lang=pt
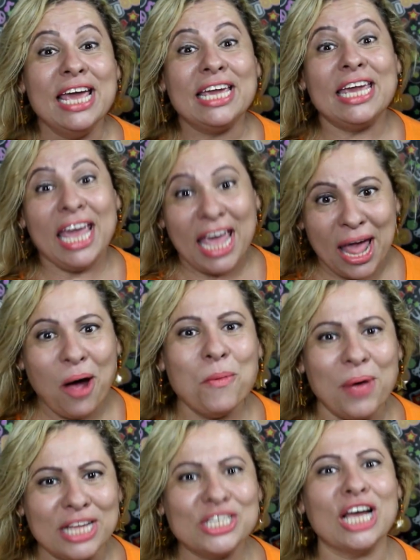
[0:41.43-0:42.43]
que
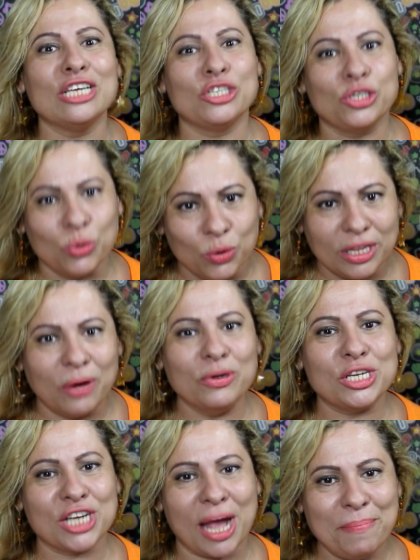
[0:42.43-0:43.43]
realmente ajudam
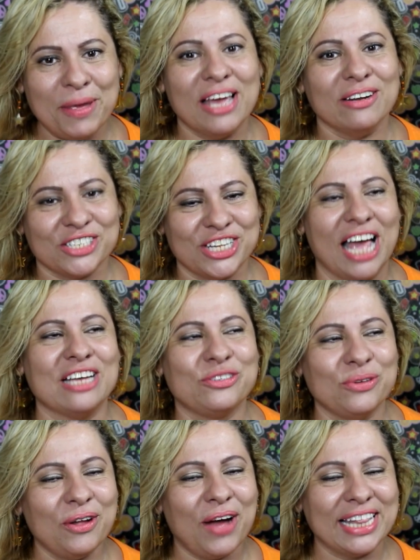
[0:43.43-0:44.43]
os cabelos, né?
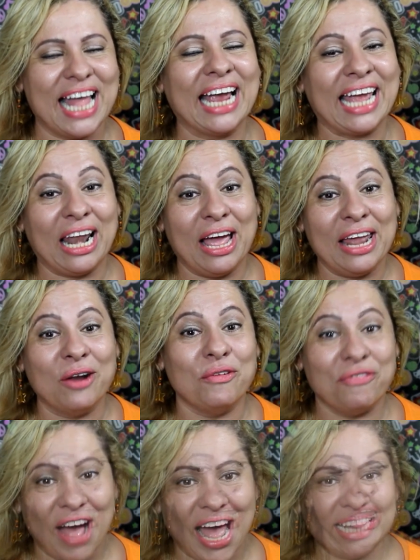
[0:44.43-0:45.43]
Ajudam a dar aquela
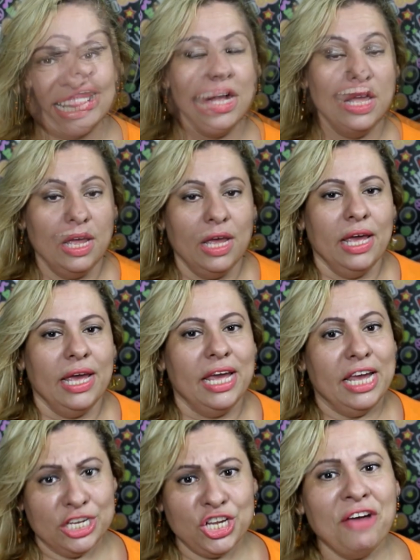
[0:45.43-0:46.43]
renovada.
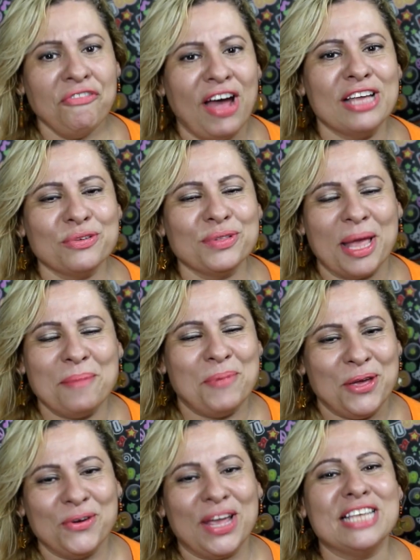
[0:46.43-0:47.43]
E já faz um
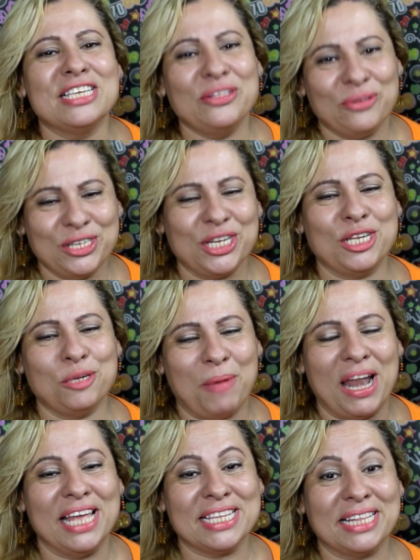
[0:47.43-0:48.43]
tempinho que as indústrias de
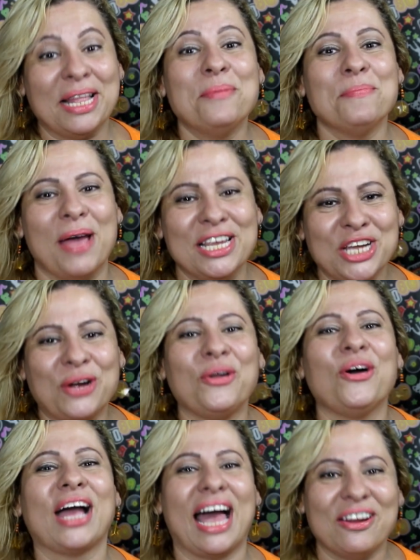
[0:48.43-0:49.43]
beleza também já
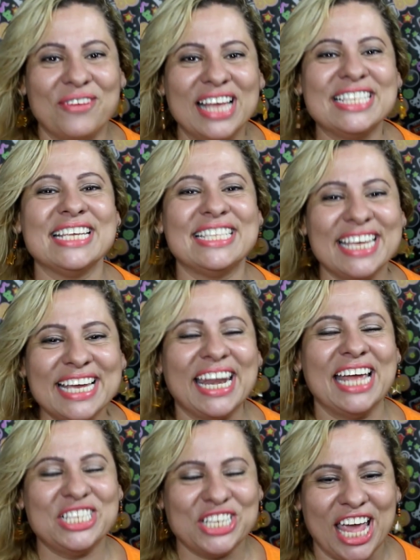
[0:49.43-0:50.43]
colocaram esses
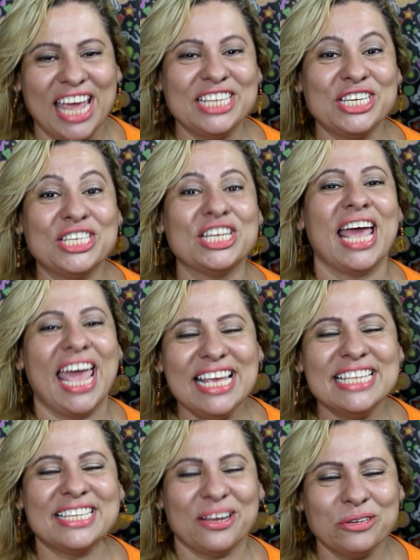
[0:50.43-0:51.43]
ingredientes
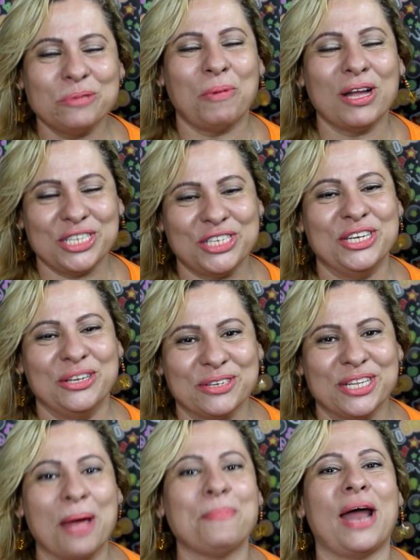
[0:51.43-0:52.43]
em seus
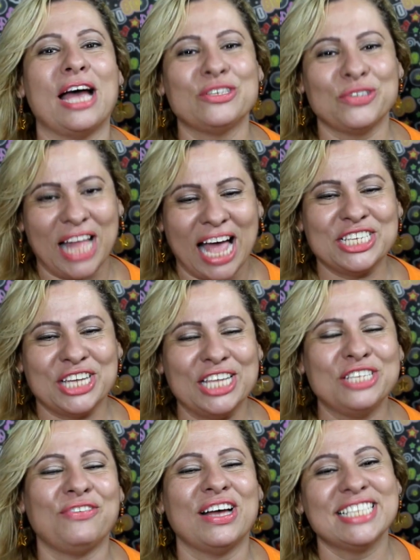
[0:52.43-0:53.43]
potinhos, né? Pra ajudar a
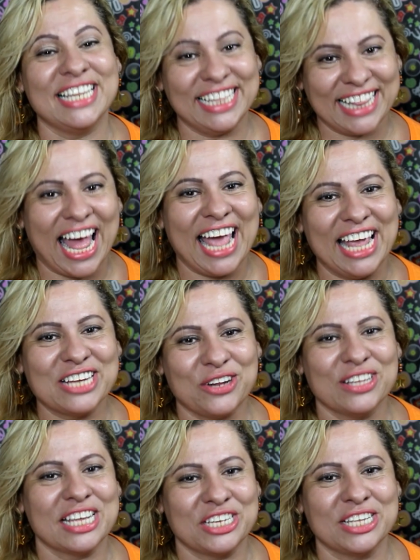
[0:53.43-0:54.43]
gente, facilitar aí as
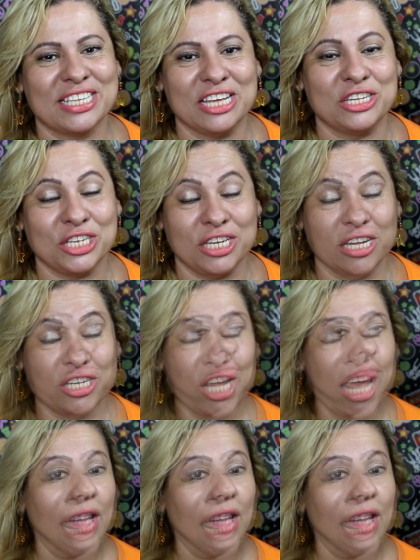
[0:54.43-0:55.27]
nossas receitinhas.